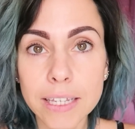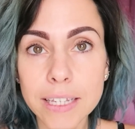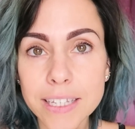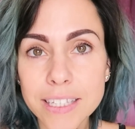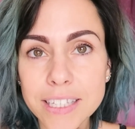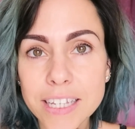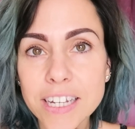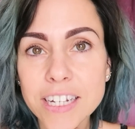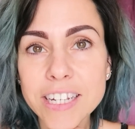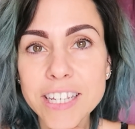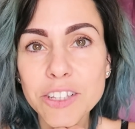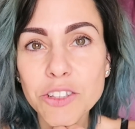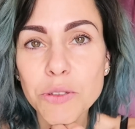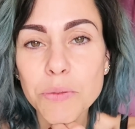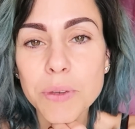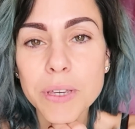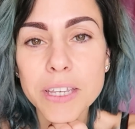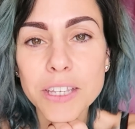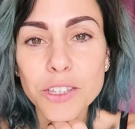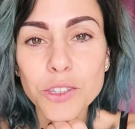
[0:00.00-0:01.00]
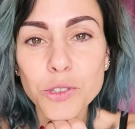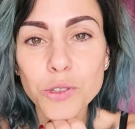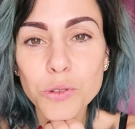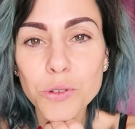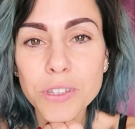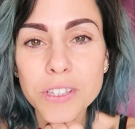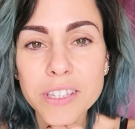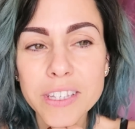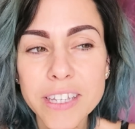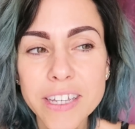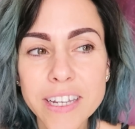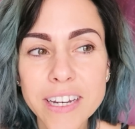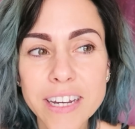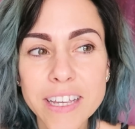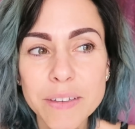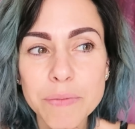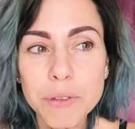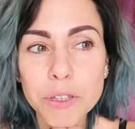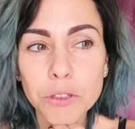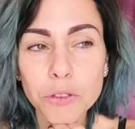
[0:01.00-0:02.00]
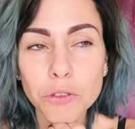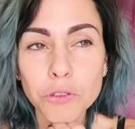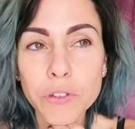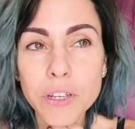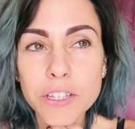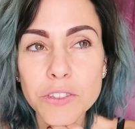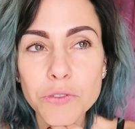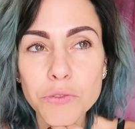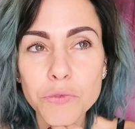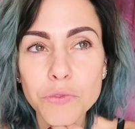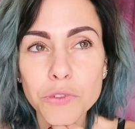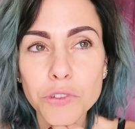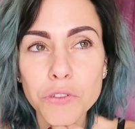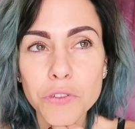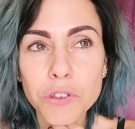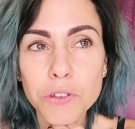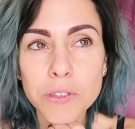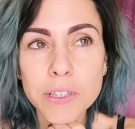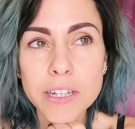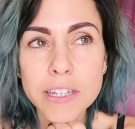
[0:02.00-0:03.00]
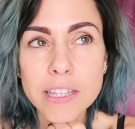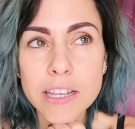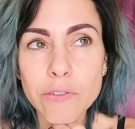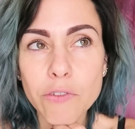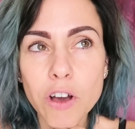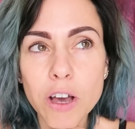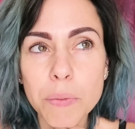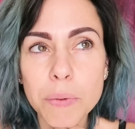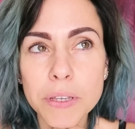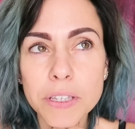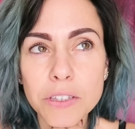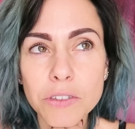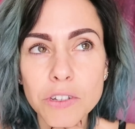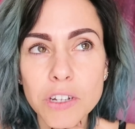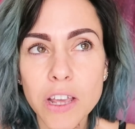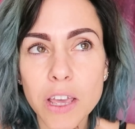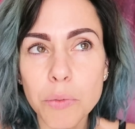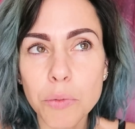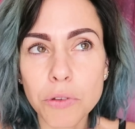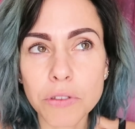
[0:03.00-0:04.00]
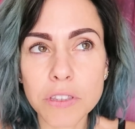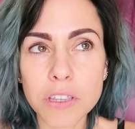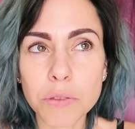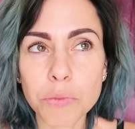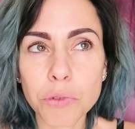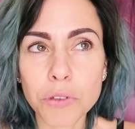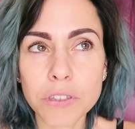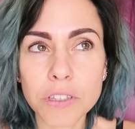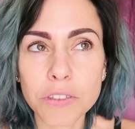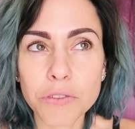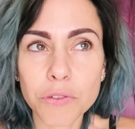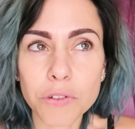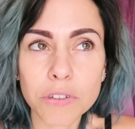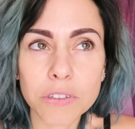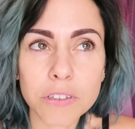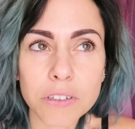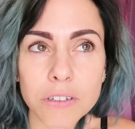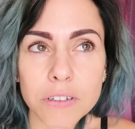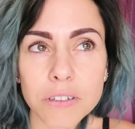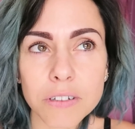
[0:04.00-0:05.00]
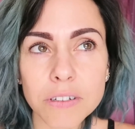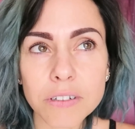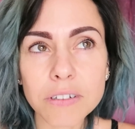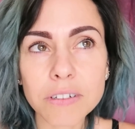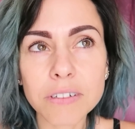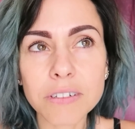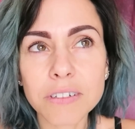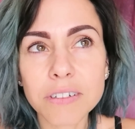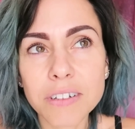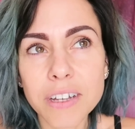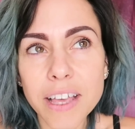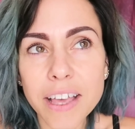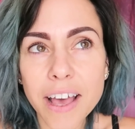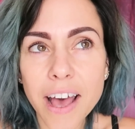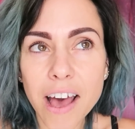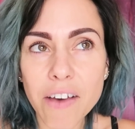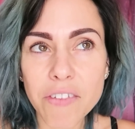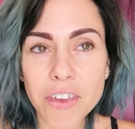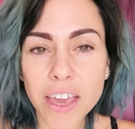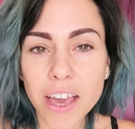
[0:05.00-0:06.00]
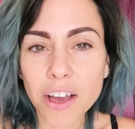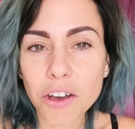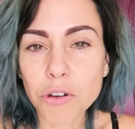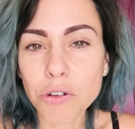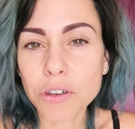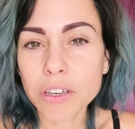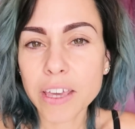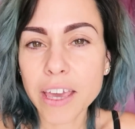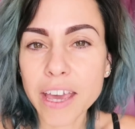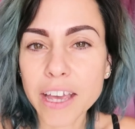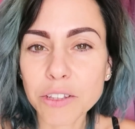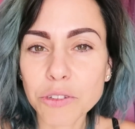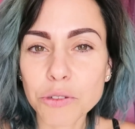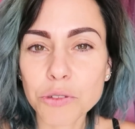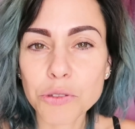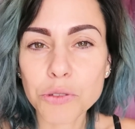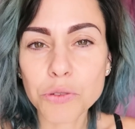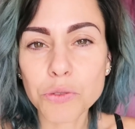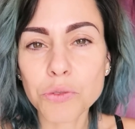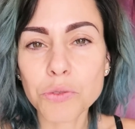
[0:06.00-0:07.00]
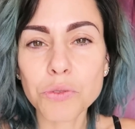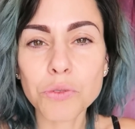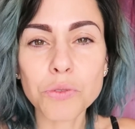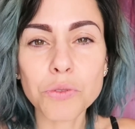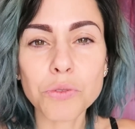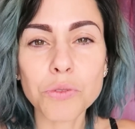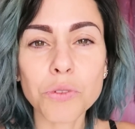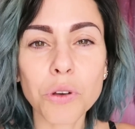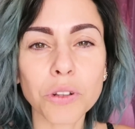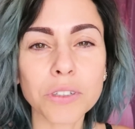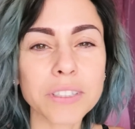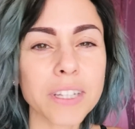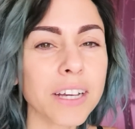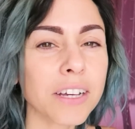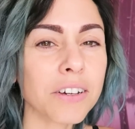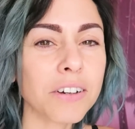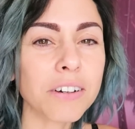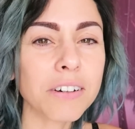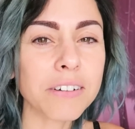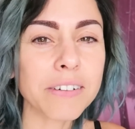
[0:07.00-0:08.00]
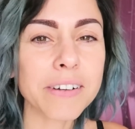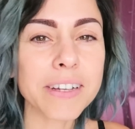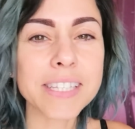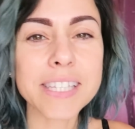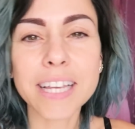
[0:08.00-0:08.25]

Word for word: Il s'agit de mes sourcils, mais de toute façon vous deviez aussi le savoir parce que j'avais posté une petite photo avec un coquer dessus en taguant